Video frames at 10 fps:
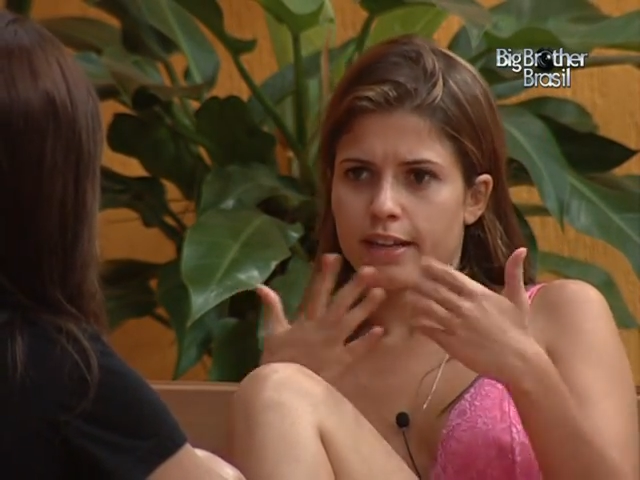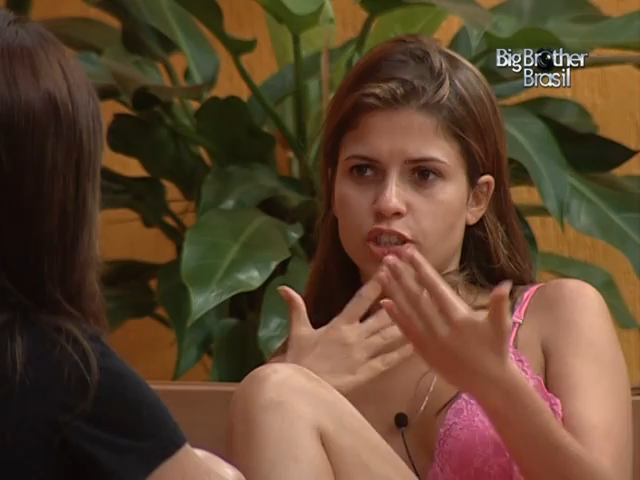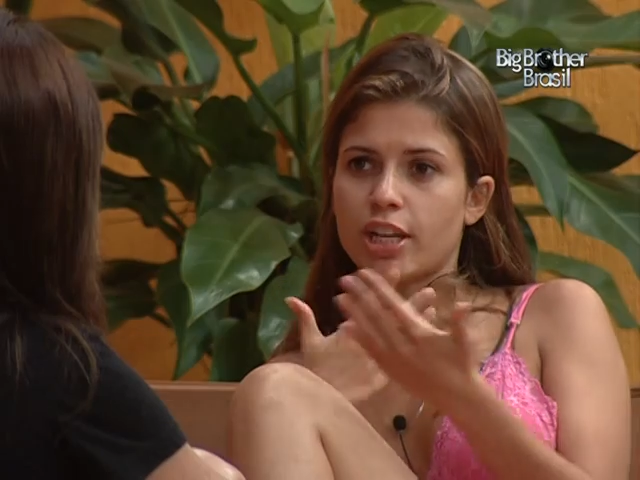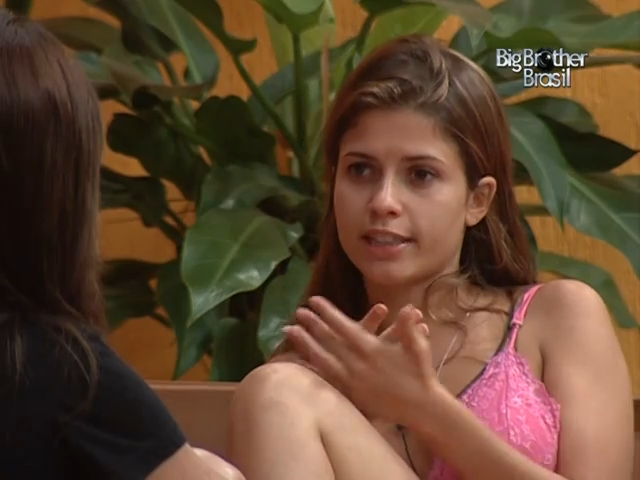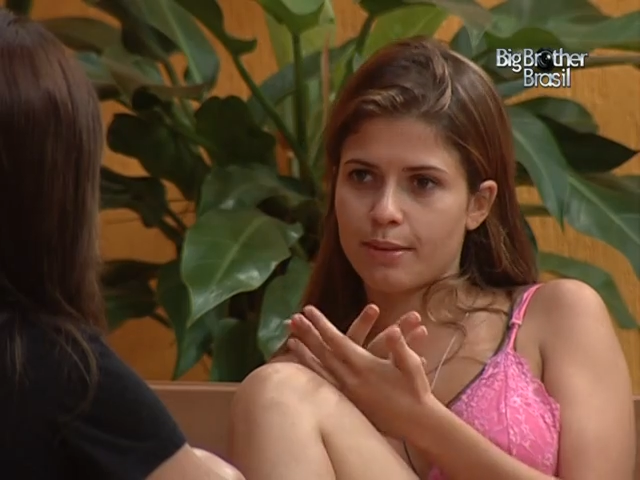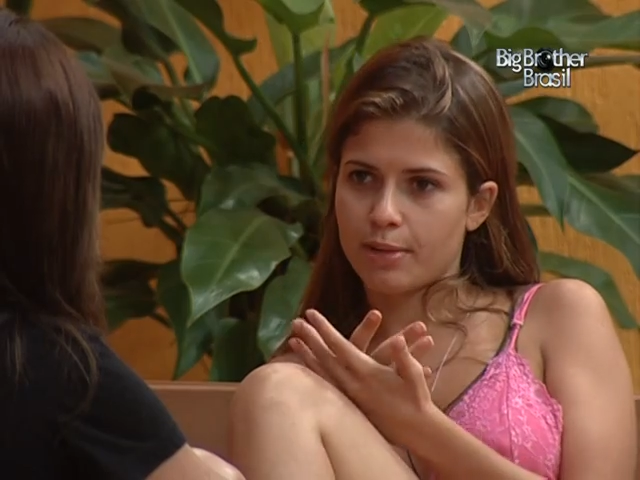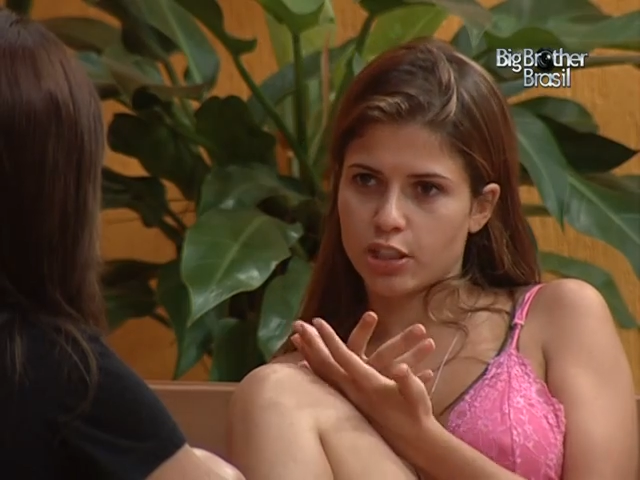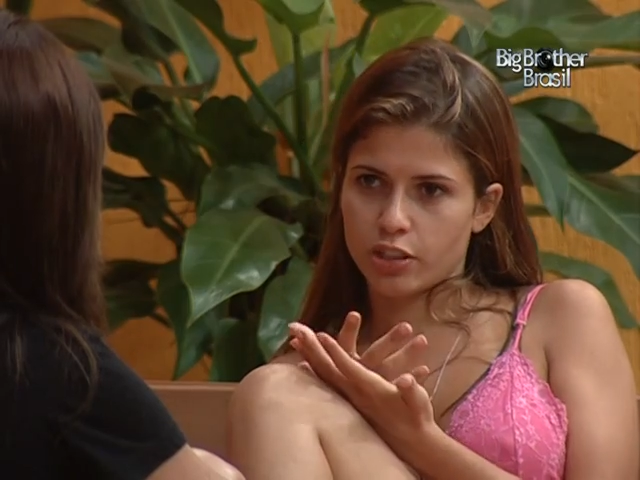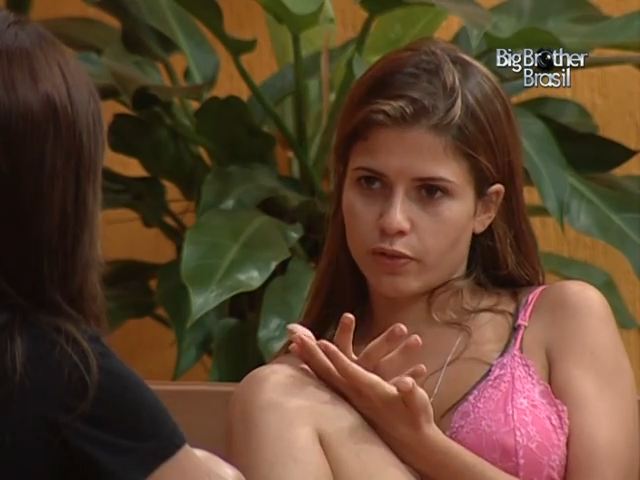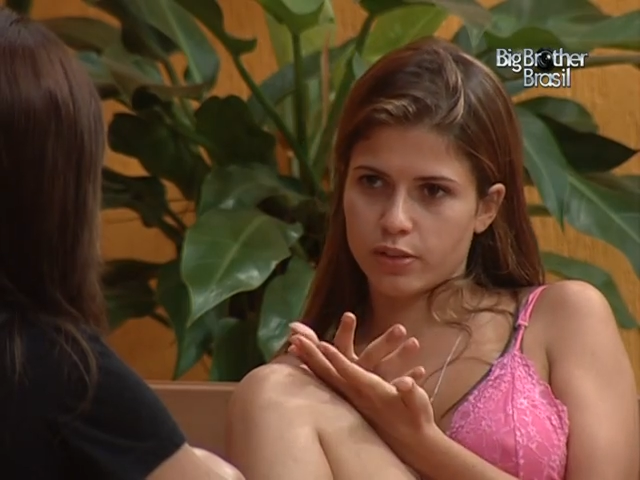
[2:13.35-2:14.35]

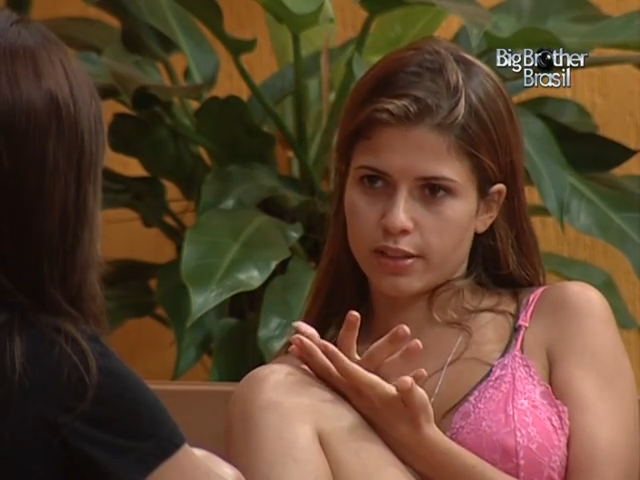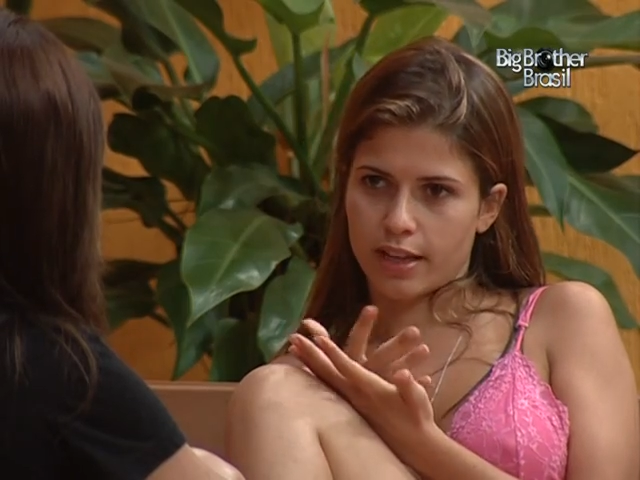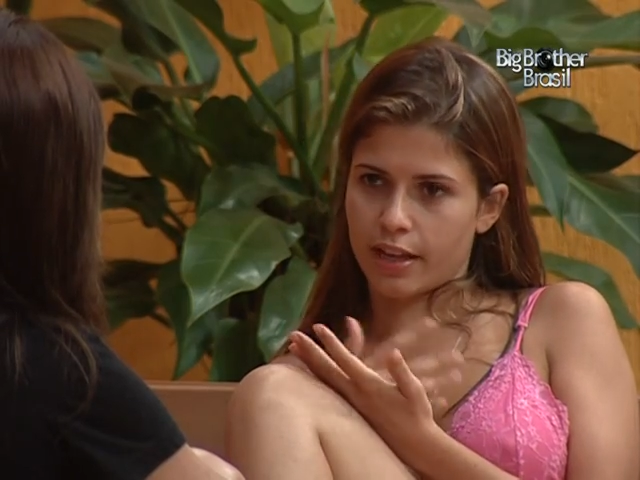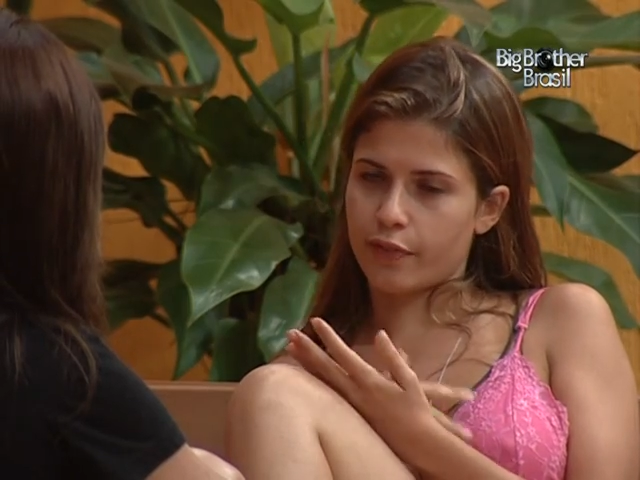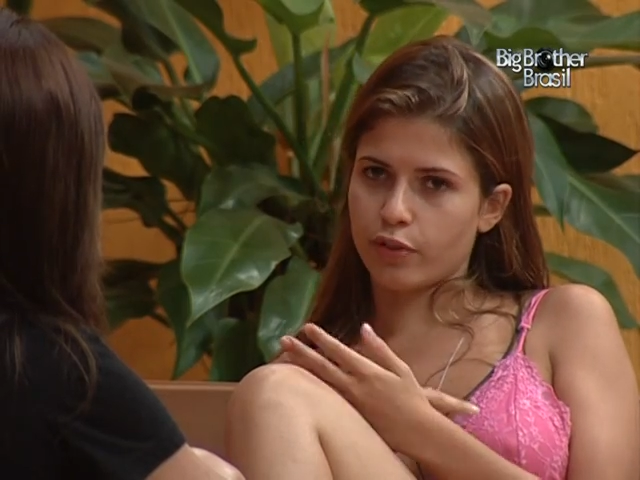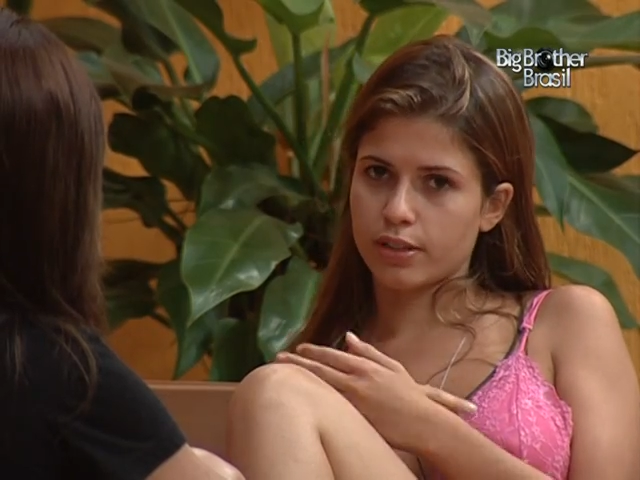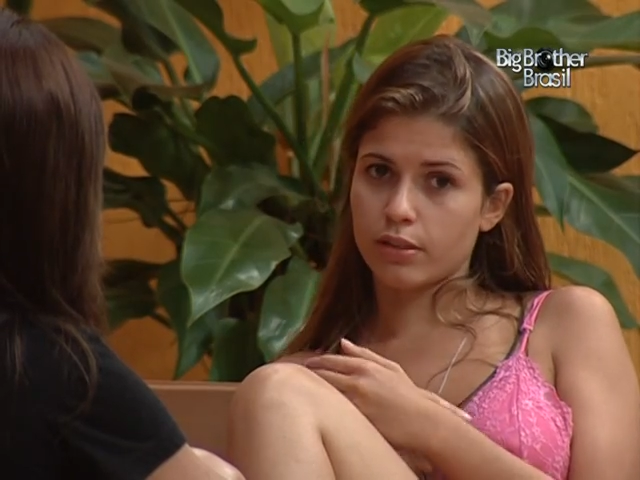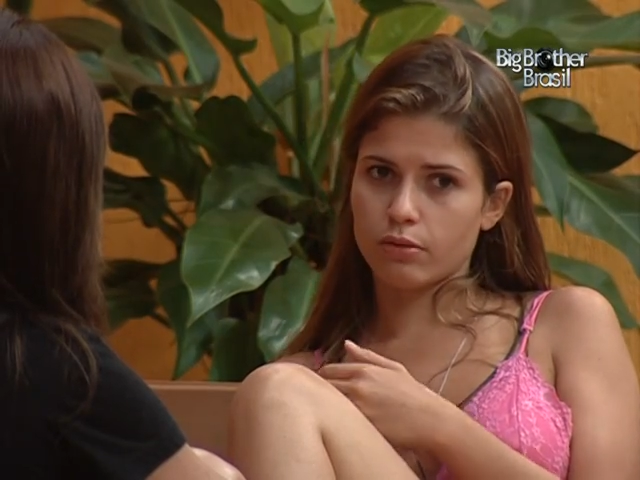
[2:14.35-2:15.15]
diretamente a você. É que você não